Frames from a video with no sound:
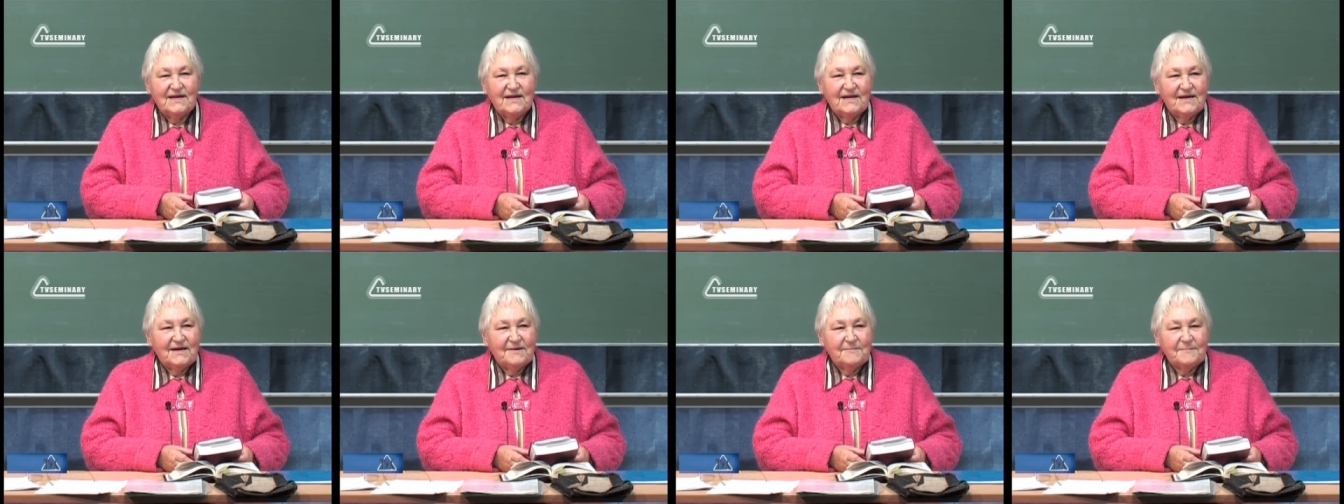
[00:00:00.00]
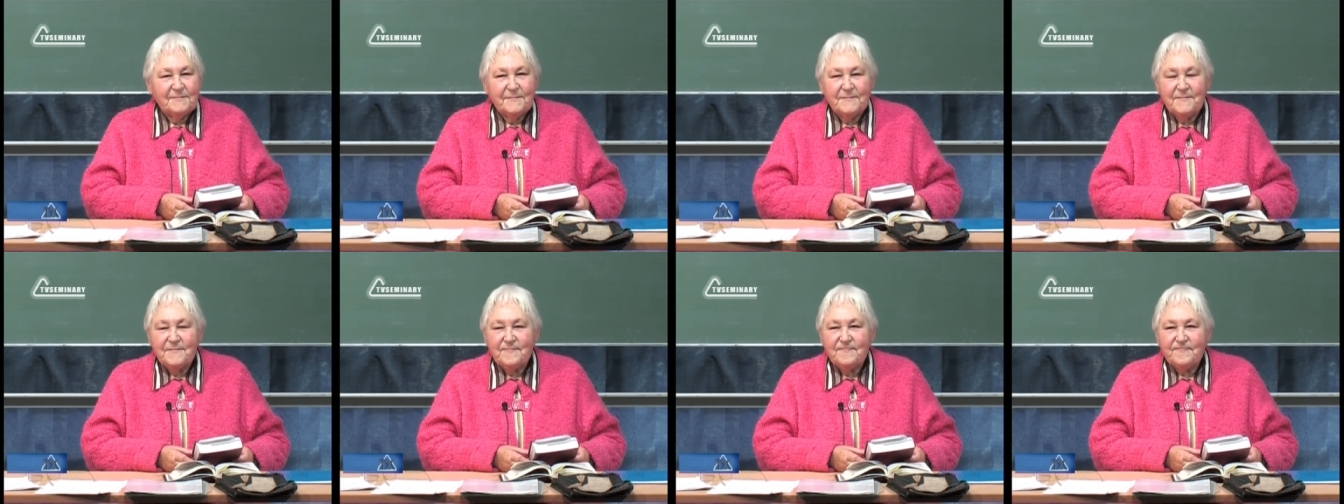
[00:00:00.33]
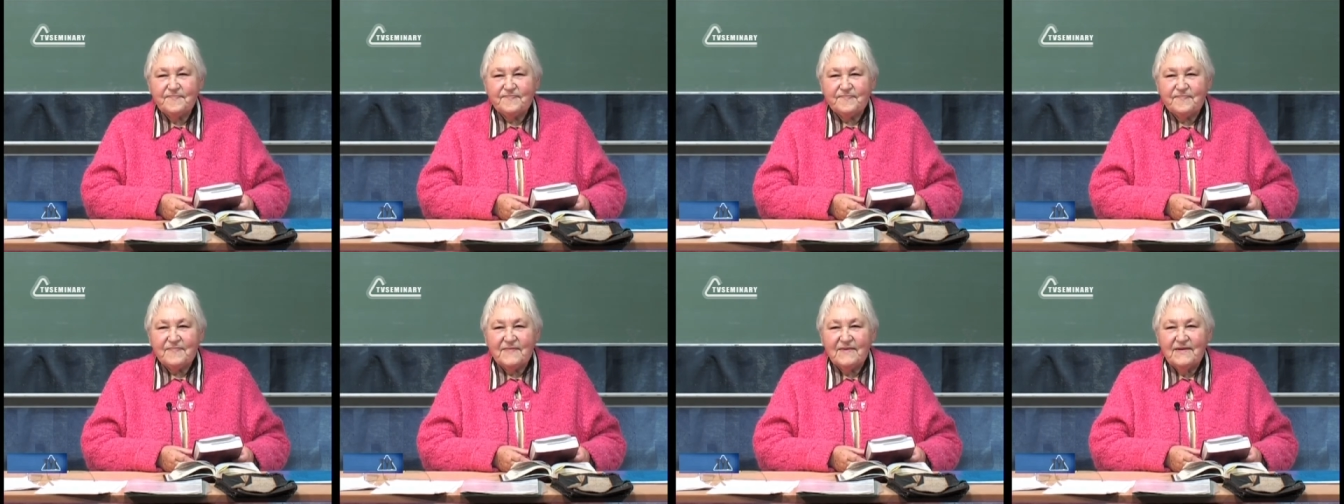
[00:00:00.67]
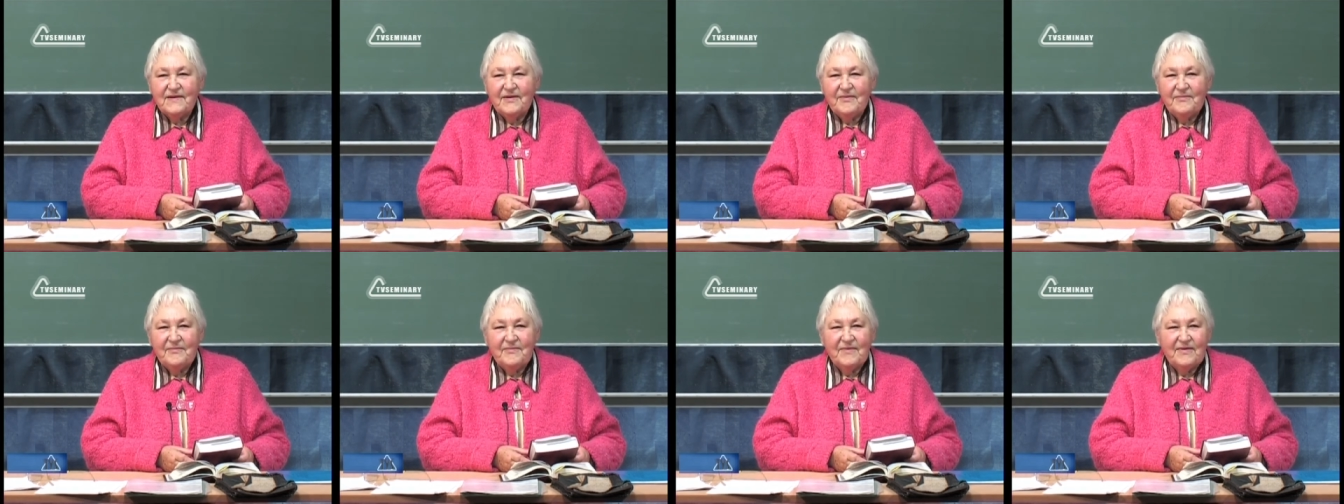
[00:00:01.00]
Есть, есть,
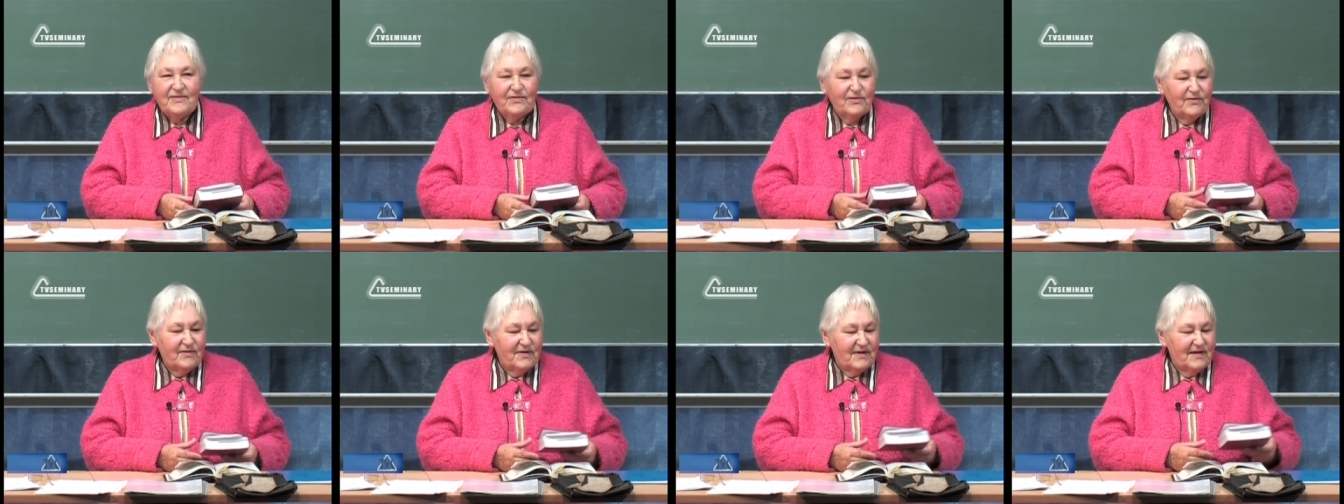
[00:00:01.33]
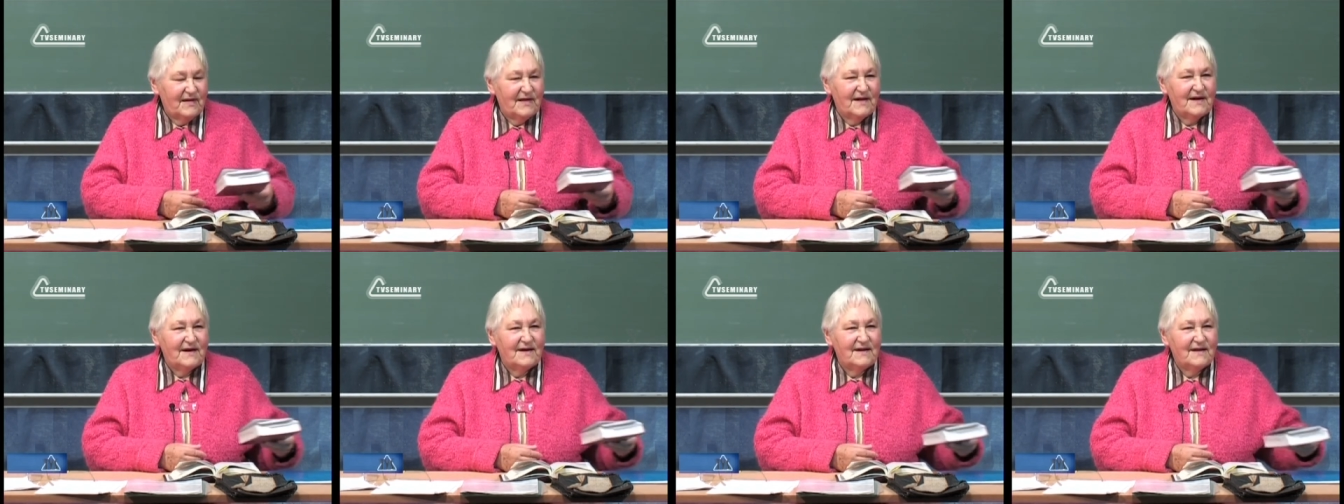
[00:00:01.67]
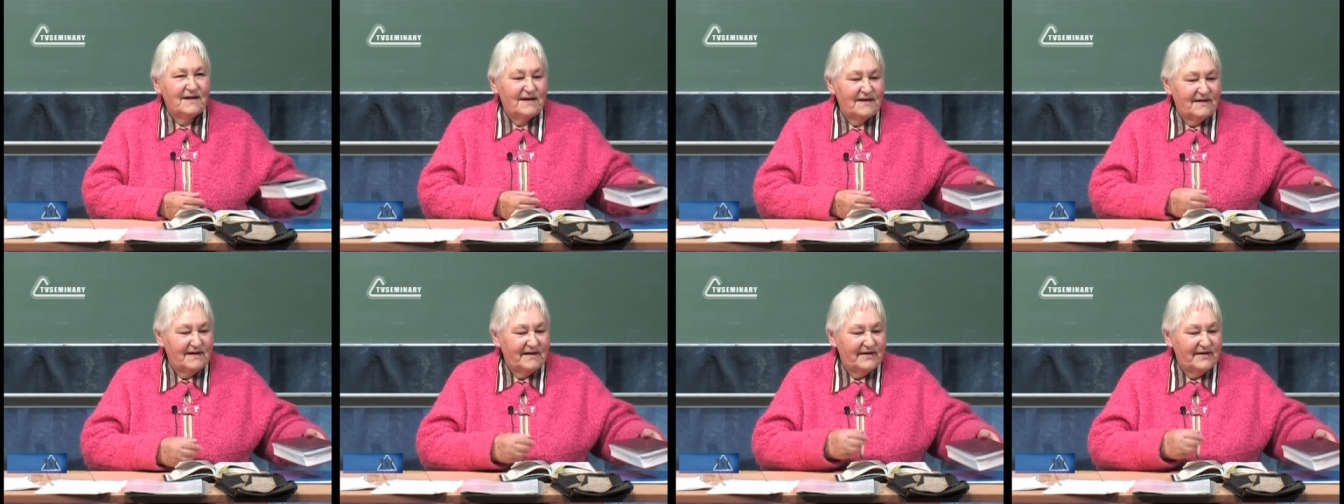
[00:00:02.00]
это точно есть.